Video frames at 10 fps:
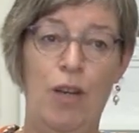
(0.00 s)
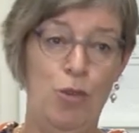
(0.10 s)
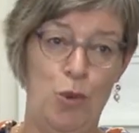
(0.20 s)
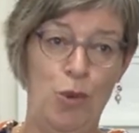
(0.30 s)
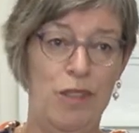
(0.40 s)

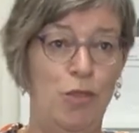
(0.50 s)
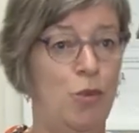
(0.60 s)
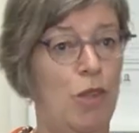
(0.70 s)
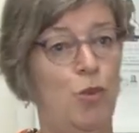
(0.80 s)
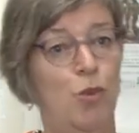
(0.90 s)
Autorinnen
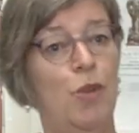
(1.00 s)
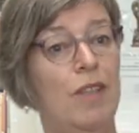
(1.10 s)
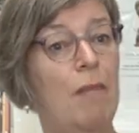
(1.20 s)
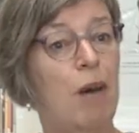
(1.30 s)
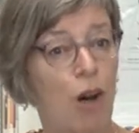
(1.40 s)
und Autoren,
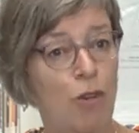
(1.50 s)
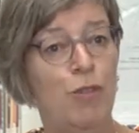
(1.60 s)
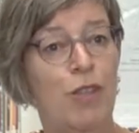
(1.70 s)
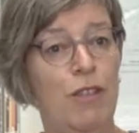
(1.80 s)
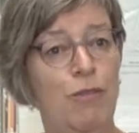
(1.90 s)
aber auch
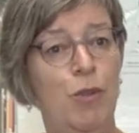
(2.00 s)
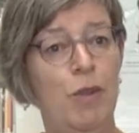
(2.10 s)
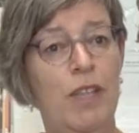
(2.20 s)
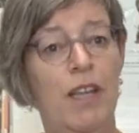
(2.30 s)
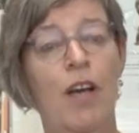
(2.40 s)
für Reviewer